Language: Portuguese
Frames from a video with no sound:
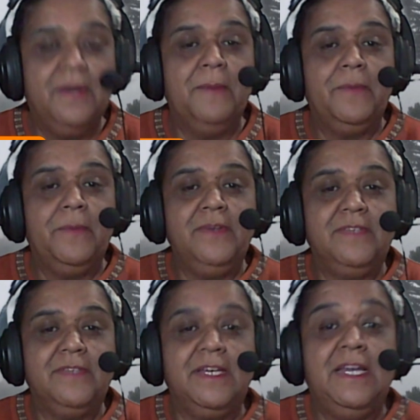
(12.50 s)
Pois
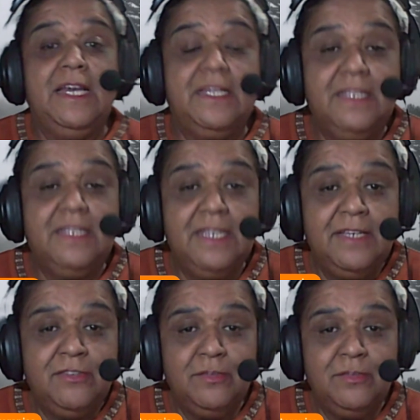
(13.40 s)
é,
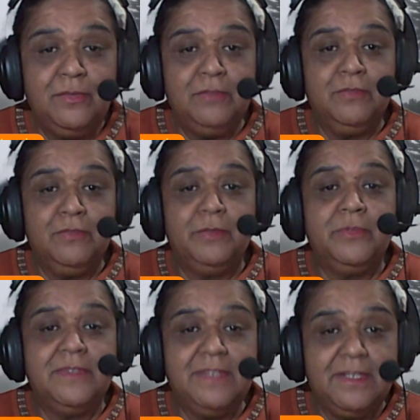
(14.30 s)
neste vídeo vamos
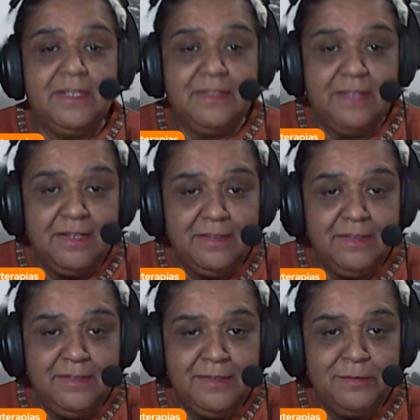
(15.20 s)
tratar
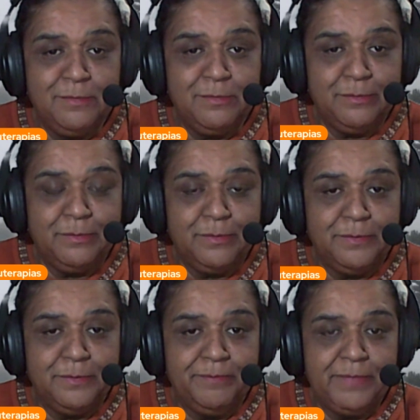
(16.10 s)
desse
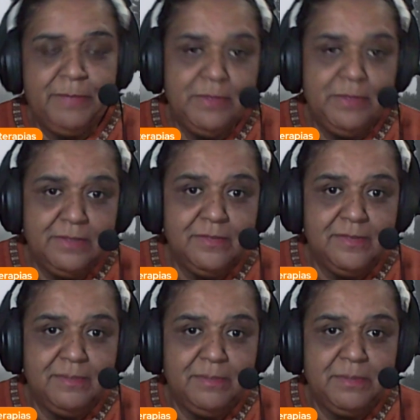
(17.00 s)
assunto, que muitas
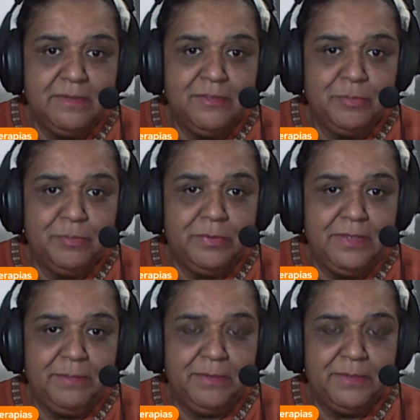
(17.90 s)
vezes é bastante
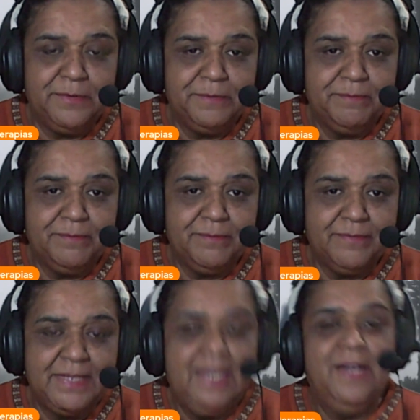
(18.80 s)
polêmico.
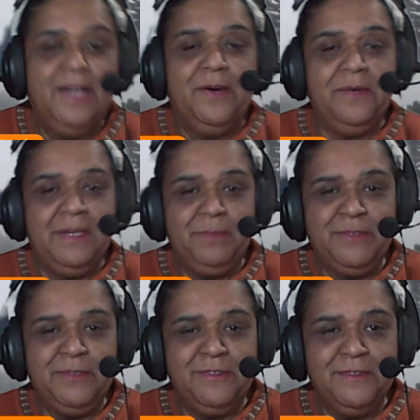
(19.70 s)
Olá,
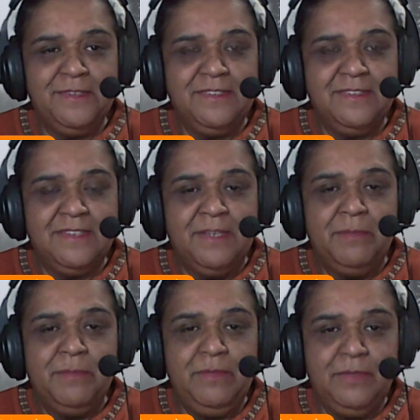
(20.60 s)
pessoas!
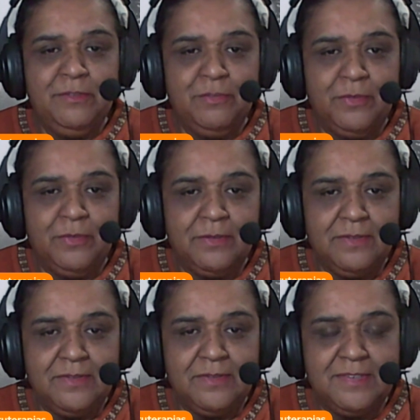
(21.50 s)
bem vindo de volta ao
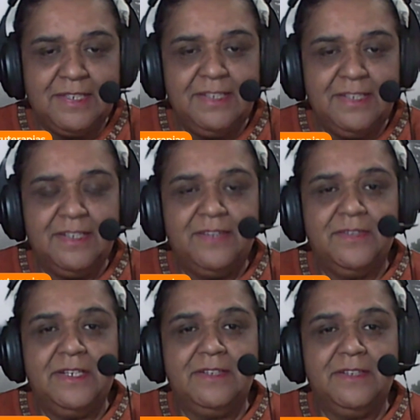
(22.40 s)
nosso canal,
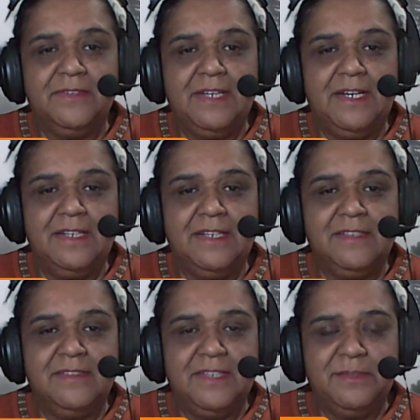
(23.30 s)
canal da
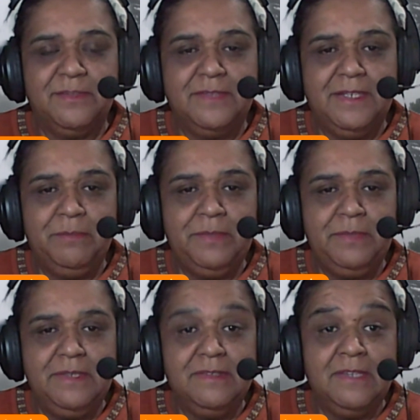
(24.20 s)
Agnes
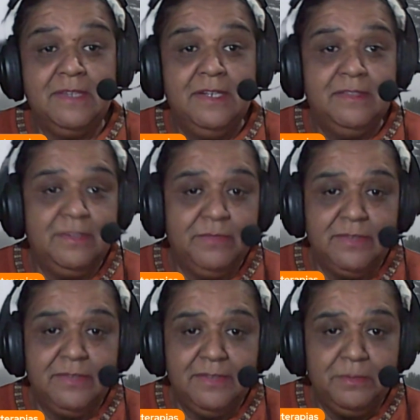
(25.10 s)
Natoterapias. Se
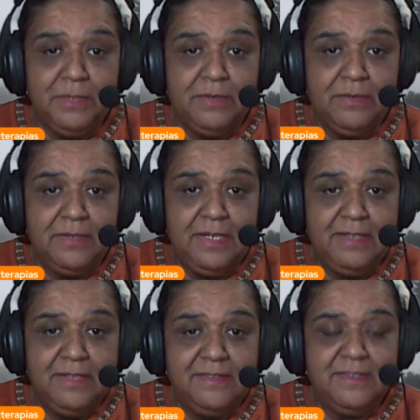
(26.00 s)
você não me
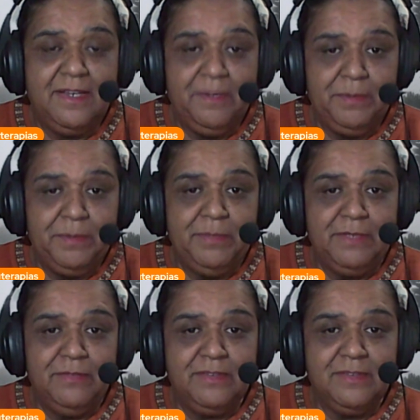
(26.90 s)
conhece, é a primeira
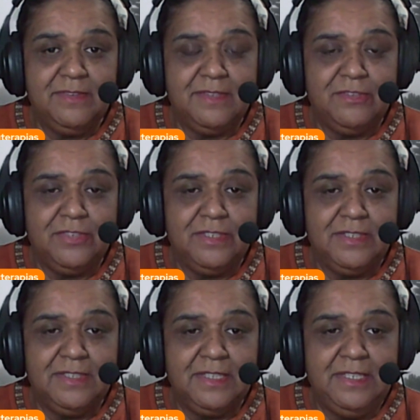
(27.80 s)
vez que está
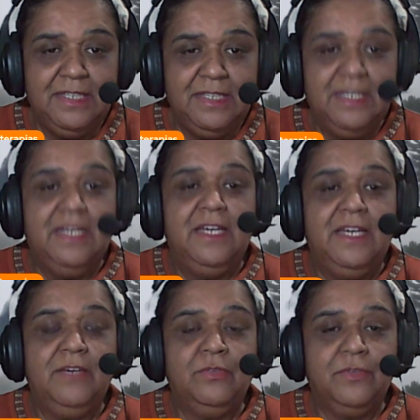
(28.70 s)
chegando aqui.
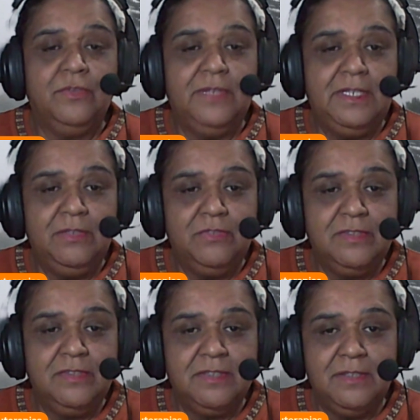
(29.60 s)
Eu sou Renilde
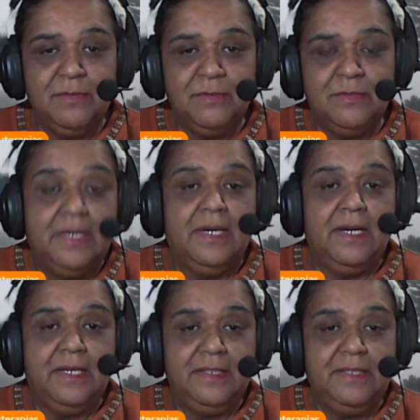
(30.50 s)
Santos,
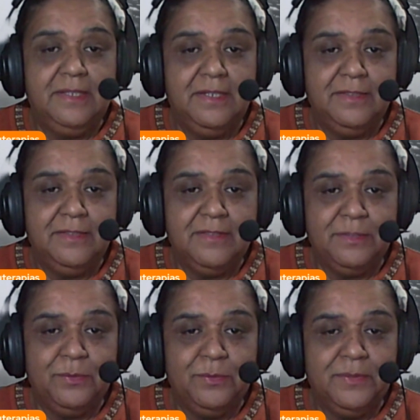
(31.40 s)
a
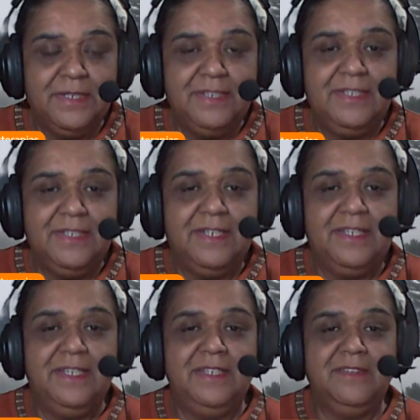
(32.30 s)
idealizadora e a
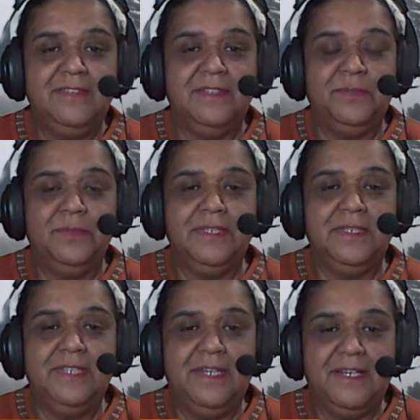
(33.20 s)
realizadora
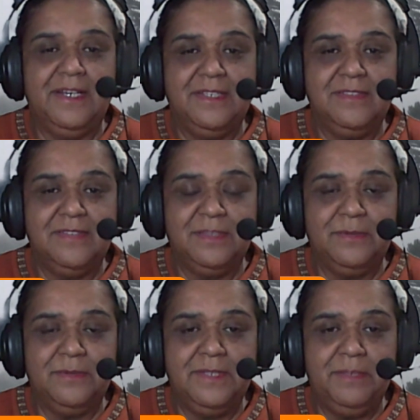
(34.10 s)
da Agnes
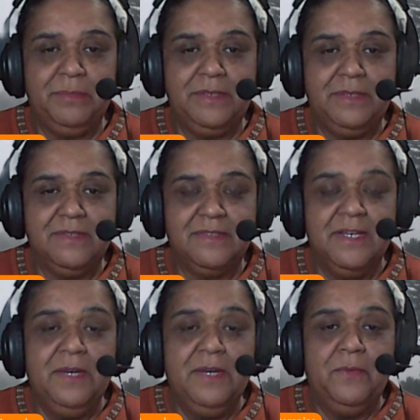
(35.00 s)
Natoterapias,
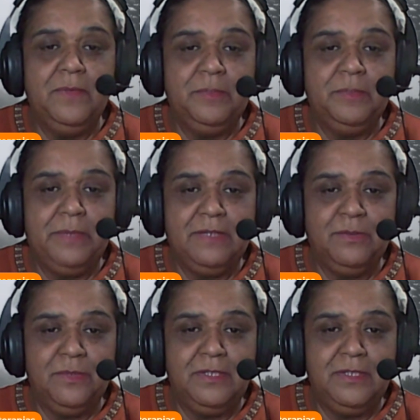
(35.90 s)
um espaço
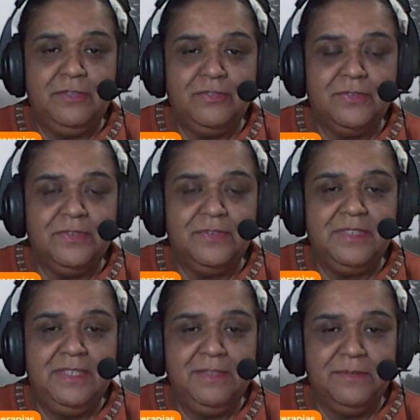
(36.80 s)
holístico
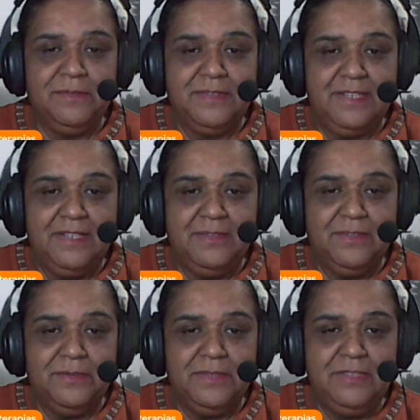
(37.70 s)
e
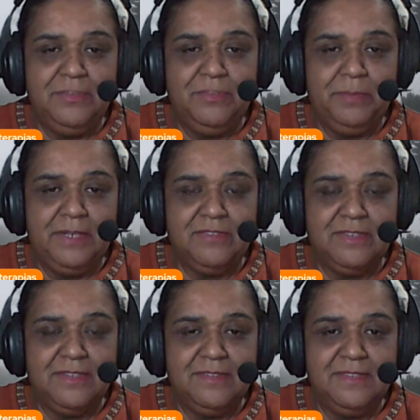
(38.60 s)
esotérico e de
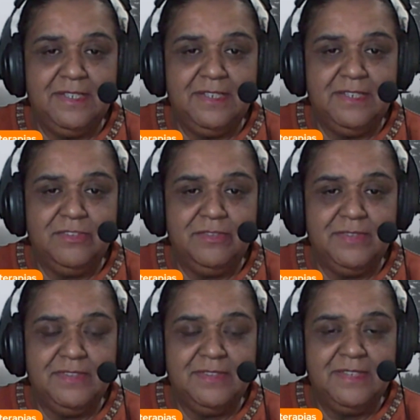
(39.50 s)
práticas
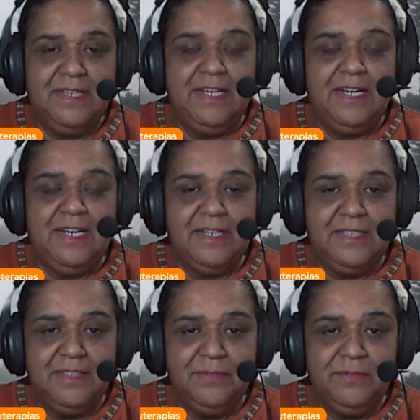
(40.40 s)
integrativas
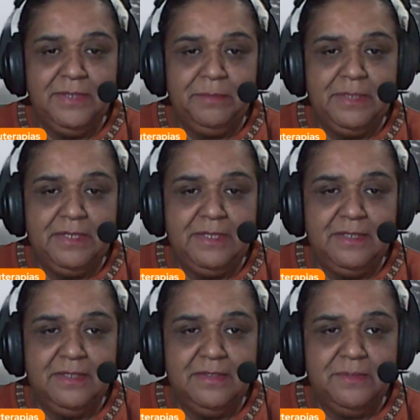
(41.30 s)
aqui da Vila
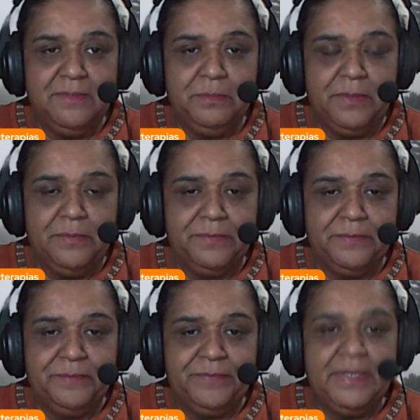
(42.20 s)
Mariana, em São Paulo.
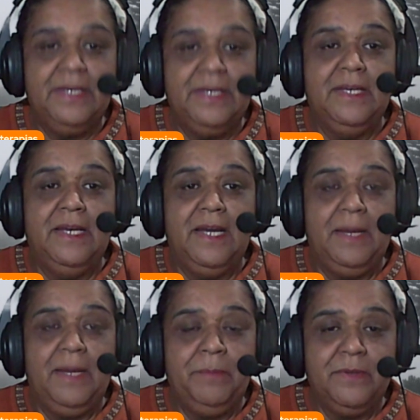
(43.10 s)

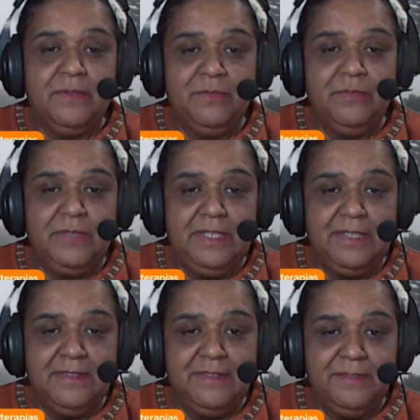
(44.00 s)
Após a
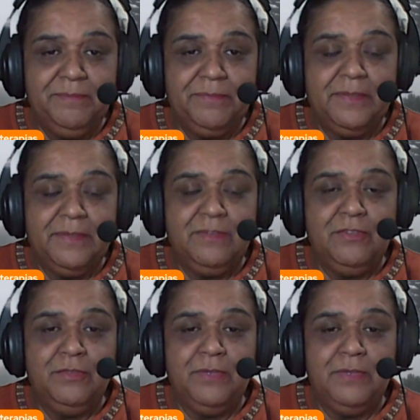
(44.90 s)
vinheta, a
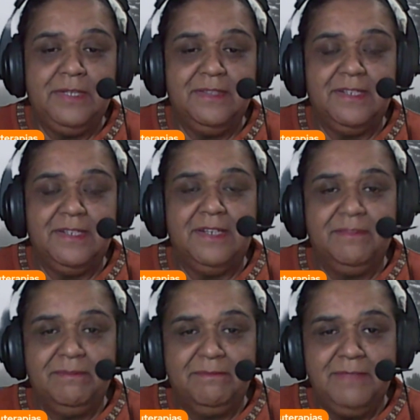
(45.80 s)
gente vai entrar
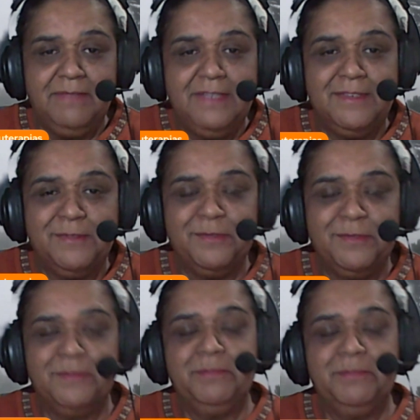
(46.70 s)
nesse
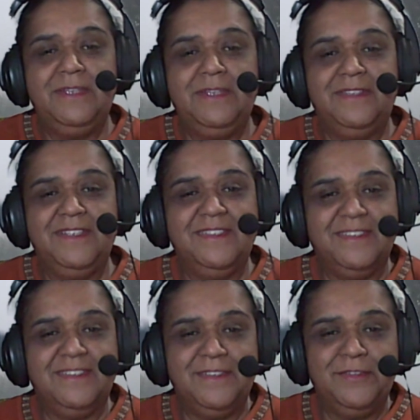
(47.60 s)
assunto bem
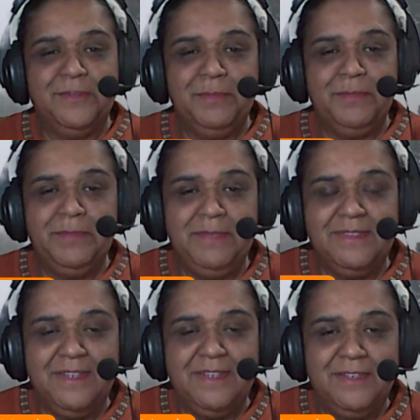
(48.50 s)
interessante sobre
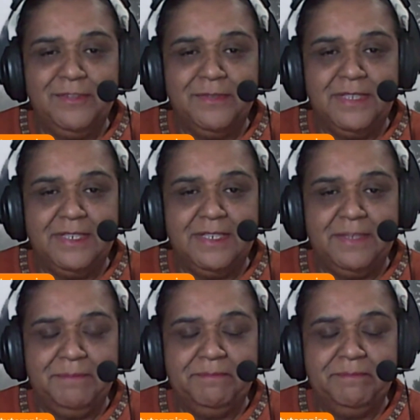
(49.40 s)
mesa radiônica
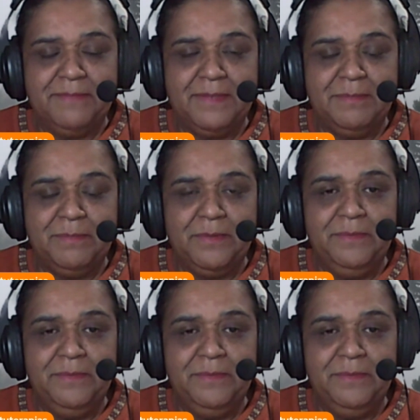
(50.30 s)
tá bom?